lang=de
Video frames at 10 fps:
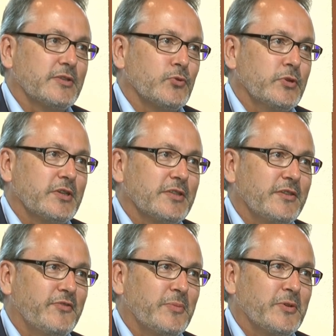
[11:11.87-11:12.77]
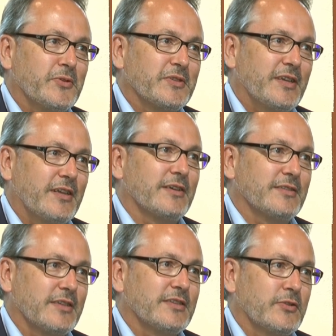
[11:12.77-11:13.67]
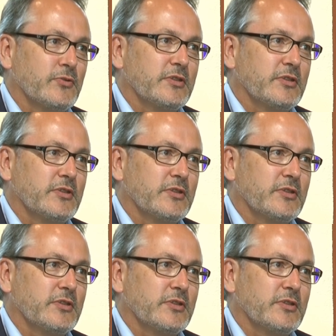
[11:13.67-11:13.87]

so intensiv damit auseinandergesetzt hat und